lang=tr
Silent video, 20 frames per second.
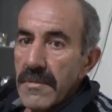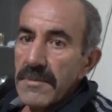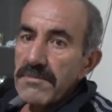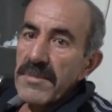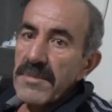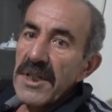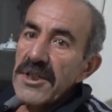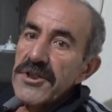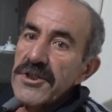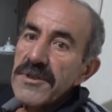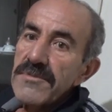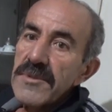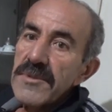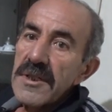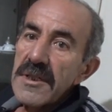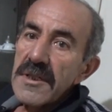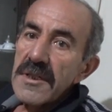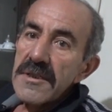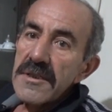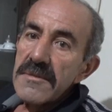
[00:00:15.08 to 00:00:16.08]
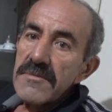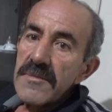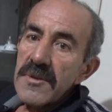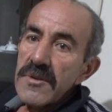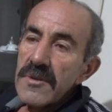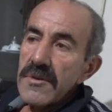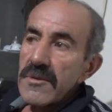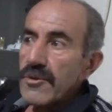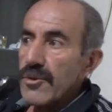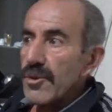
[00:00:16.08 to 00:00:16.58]
Ben şimdi
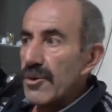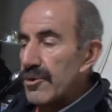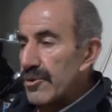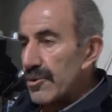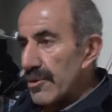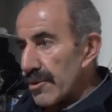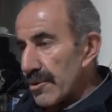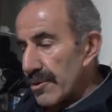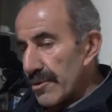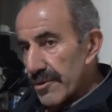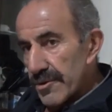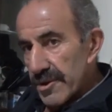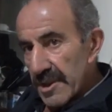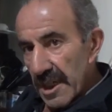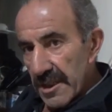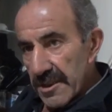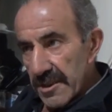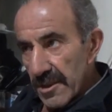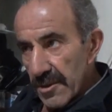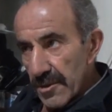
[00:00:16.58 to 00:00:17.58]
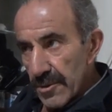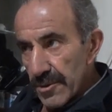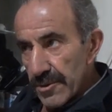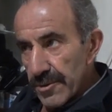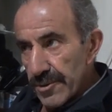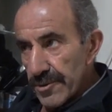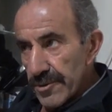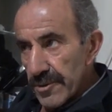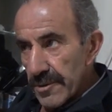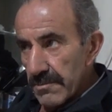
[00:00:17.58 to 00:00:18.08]
kızımın doktorluğunun sahte
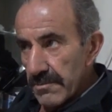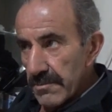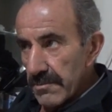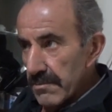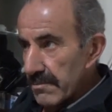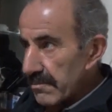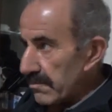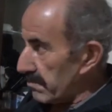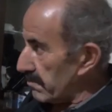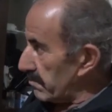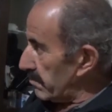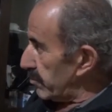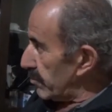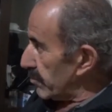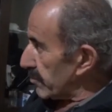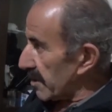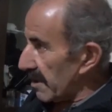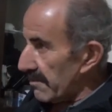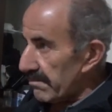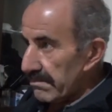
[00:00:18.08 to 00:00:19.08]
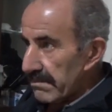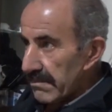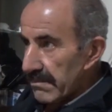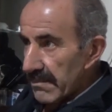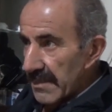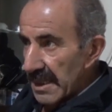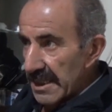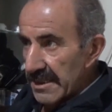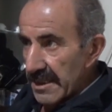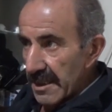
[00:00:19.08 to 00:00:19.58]
olduğunu burada
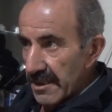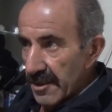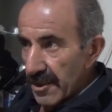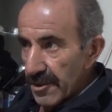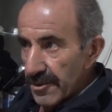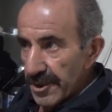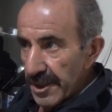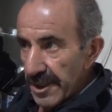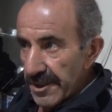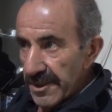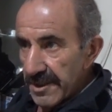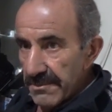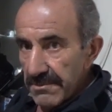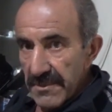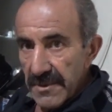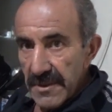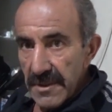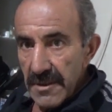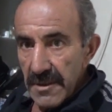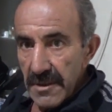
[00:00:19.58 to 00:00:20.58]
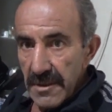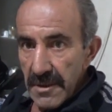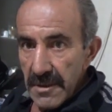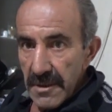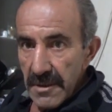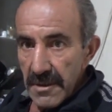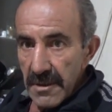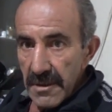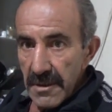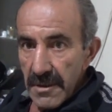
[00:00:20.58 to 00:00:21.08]
medyada öğrendim.
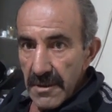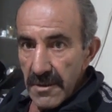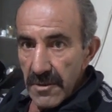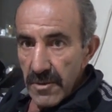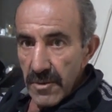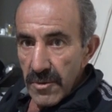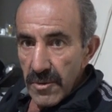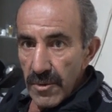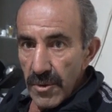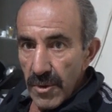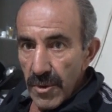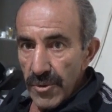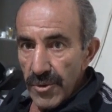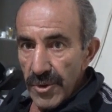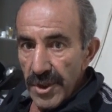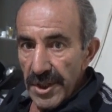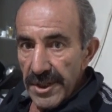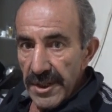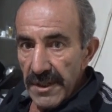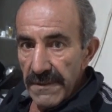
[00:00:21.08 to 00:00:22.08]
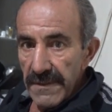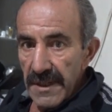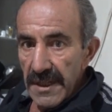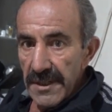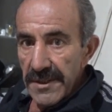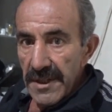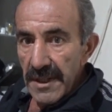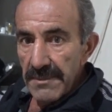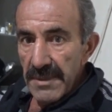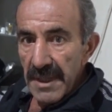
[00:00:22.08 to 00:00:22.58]
Ondan evvel
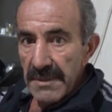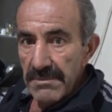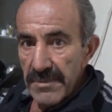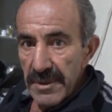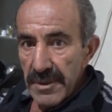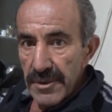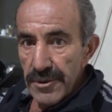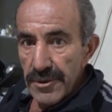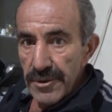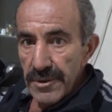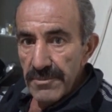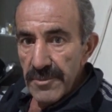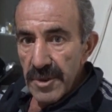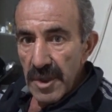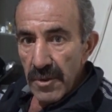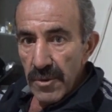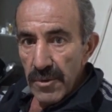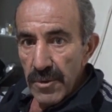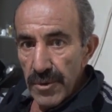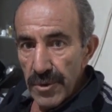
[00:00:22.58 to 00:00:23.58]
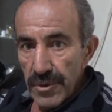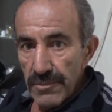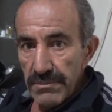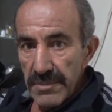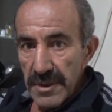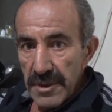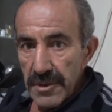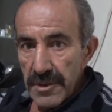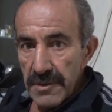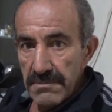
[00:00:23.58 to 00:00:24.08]
ne ben biliyorum ne oğlum
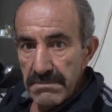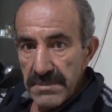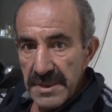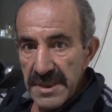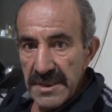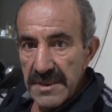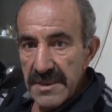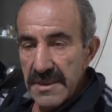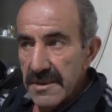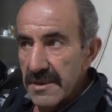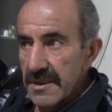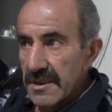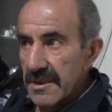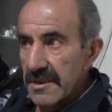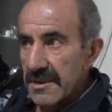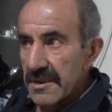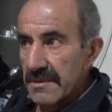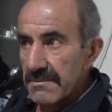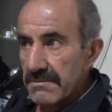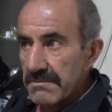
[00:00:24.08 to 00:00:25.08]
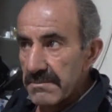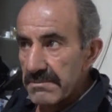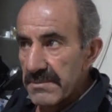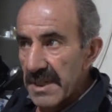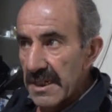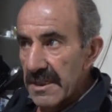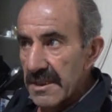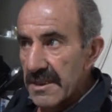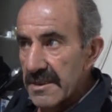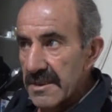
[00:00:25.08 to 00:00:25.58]
biliyor. Biz kızı
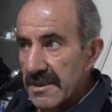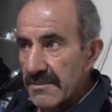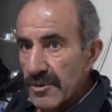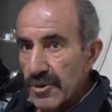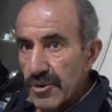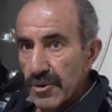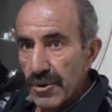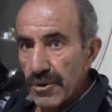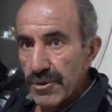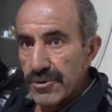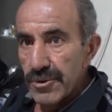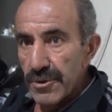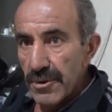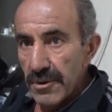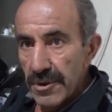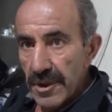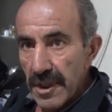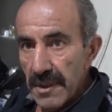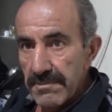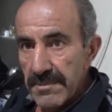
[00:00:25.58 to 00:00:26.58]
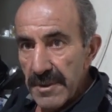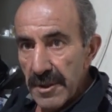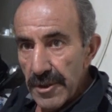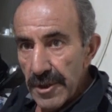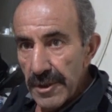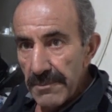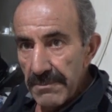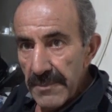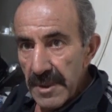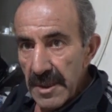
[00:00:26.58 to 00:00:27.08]
ben kızımı doktor olarak
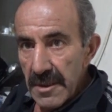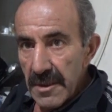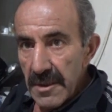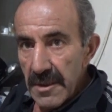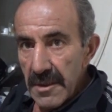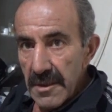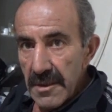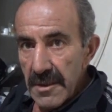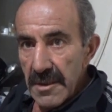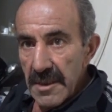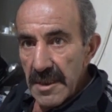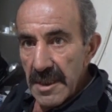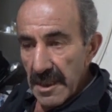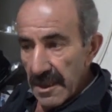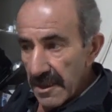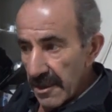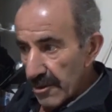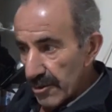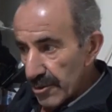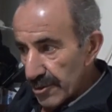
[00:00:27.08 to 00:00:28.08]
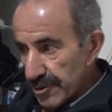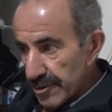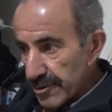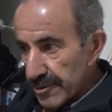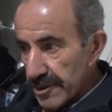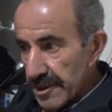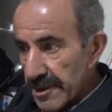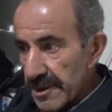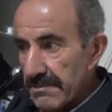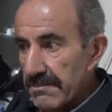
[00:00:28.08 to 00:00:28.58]
biliyorum. Helal olsun
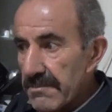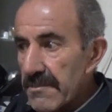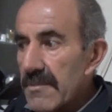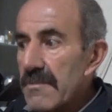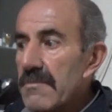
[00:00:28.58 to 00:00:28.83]
dedim.